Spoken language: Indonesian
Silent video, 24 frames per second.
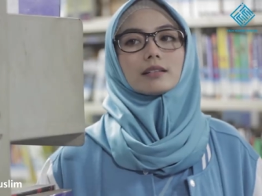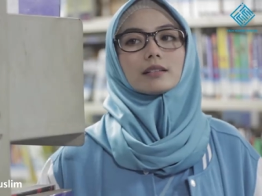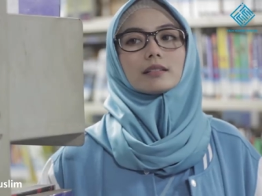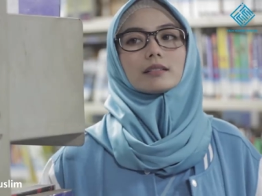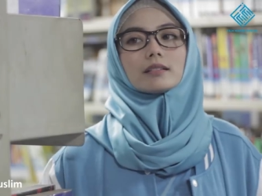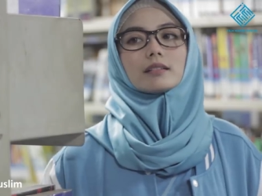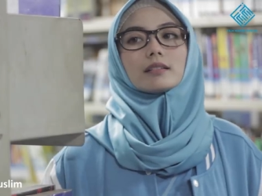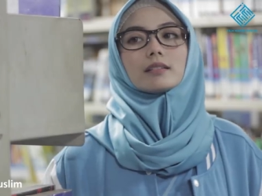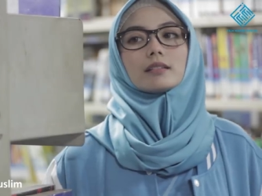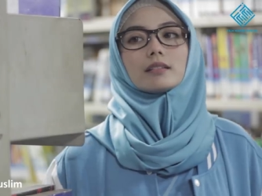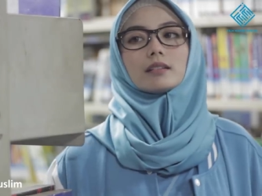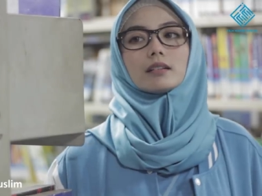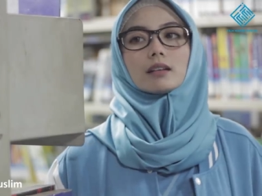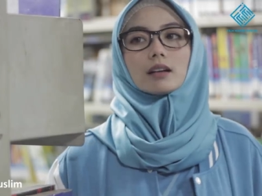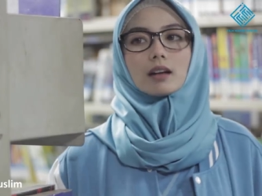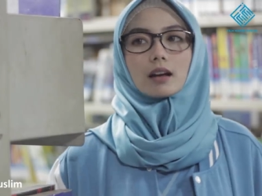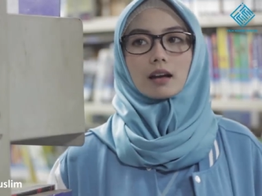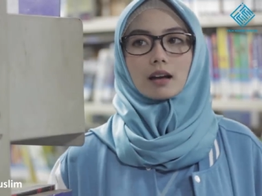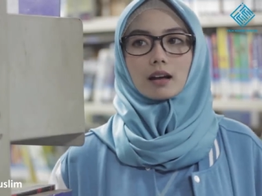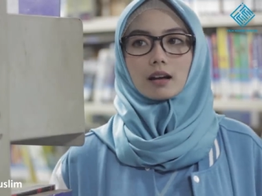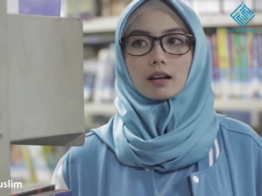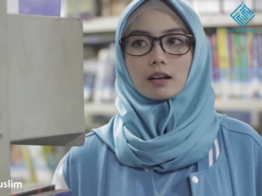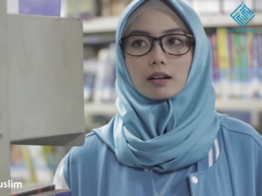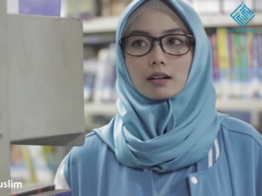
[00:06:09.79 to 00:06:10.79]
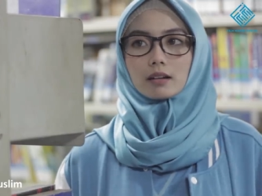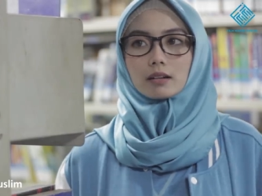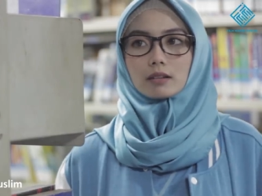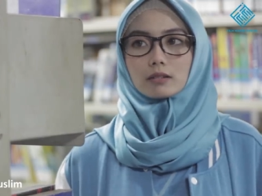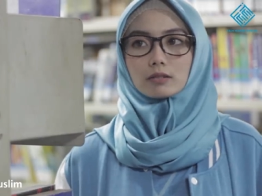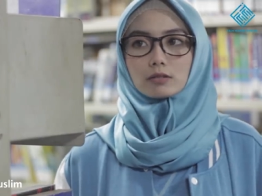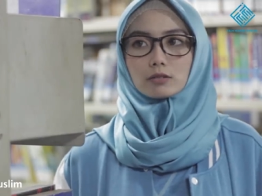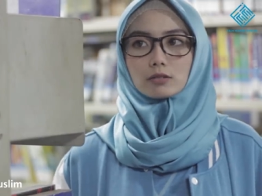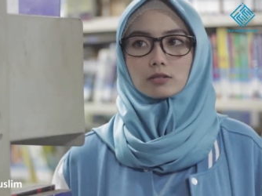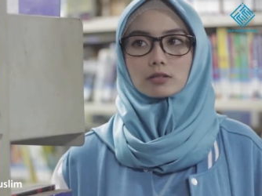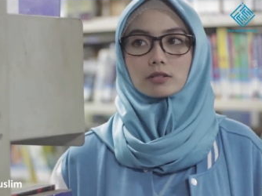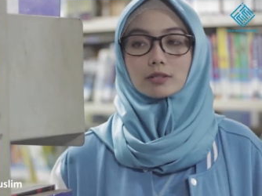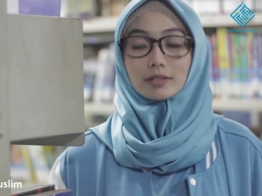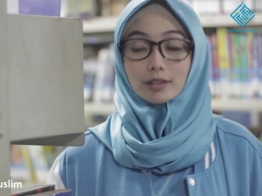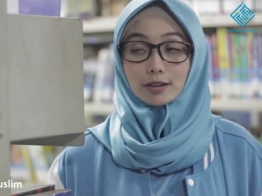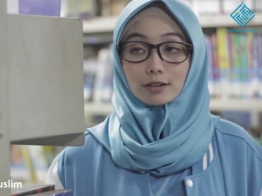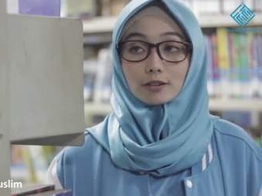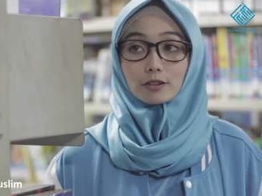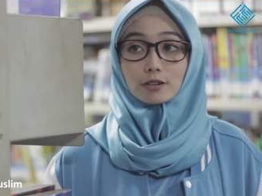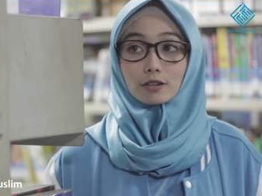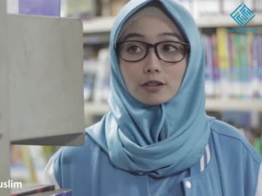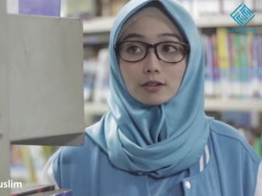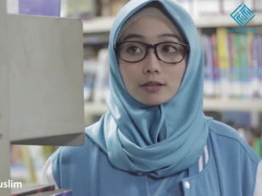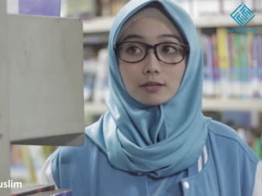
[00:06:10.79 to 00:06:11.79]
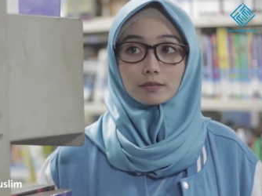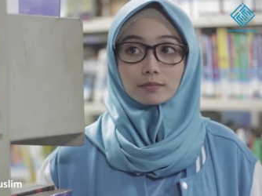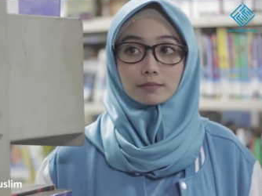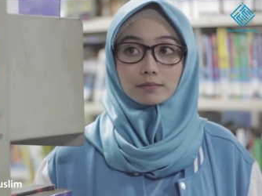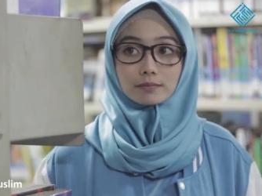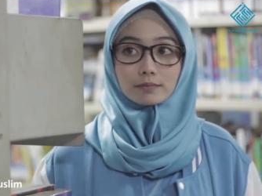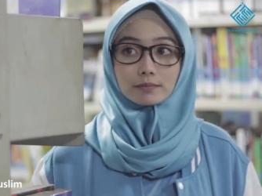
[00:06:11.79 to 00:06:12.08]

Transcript: gue... Enggak, gue seneng kok.